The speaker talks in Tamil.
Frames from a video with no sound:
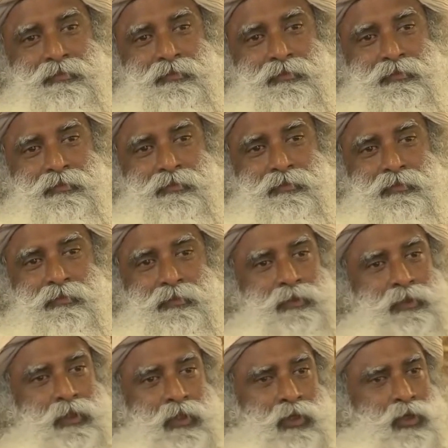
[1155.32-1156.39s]
உங்க
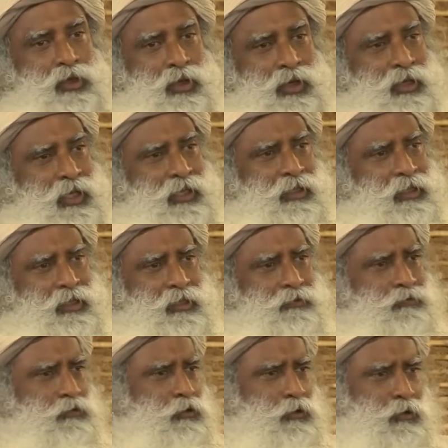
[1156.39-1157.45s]
மரணம் முன்பே
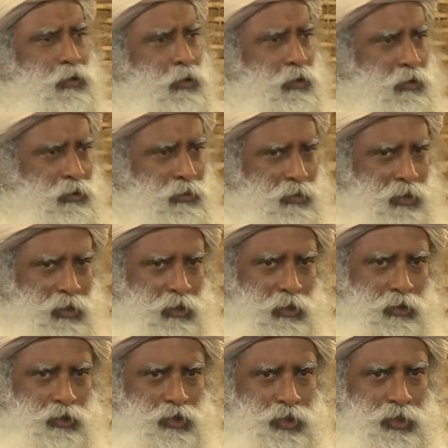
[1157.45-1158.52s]
தீர்மானிக்கப்பட்டதா இருக்கு
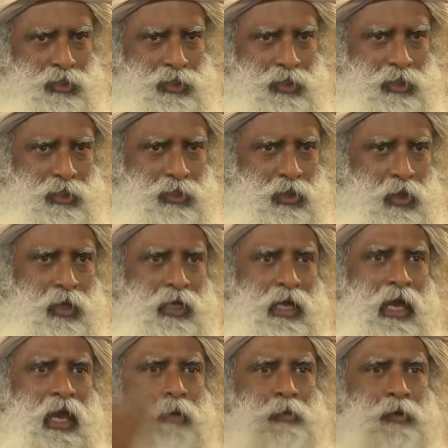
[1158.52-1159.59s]
இல்லையா அது
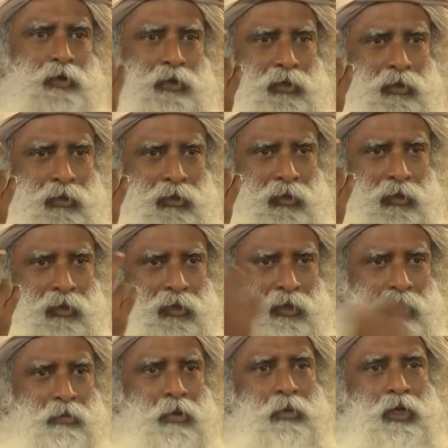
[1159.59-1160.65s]
ஏற்கனவே நடந்துடுச்சு
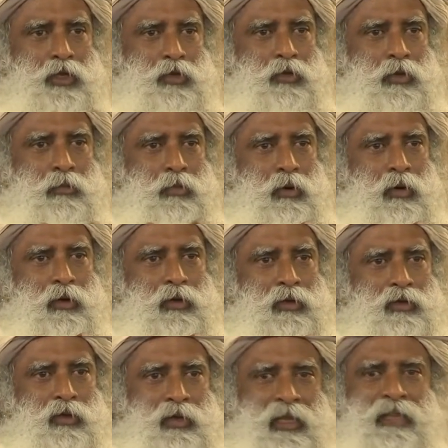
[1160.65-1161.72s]
நீங்க பிறந்த
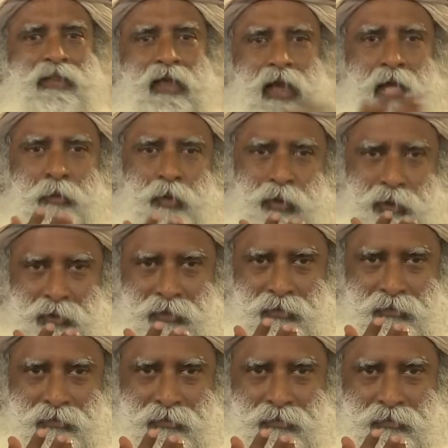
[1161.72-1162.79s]
கணமே உங்க
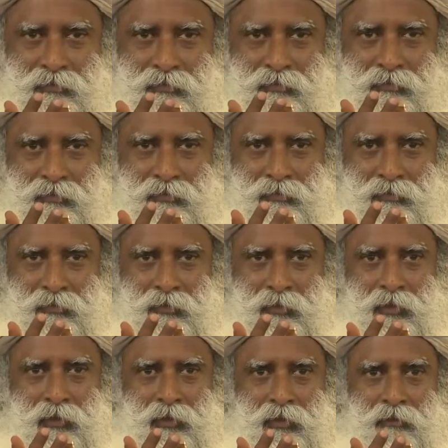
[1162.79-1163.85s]
மரணமும் நடந்துடுச்சு உங்க
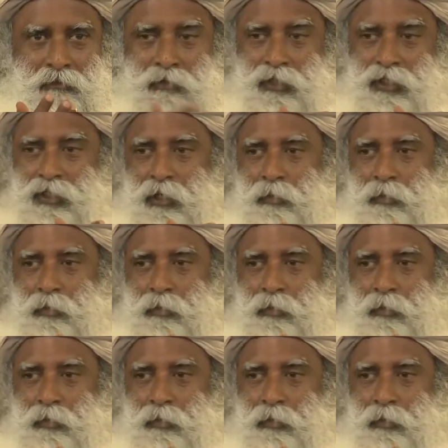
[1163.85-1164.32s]
மரணத்தை நோக்கிய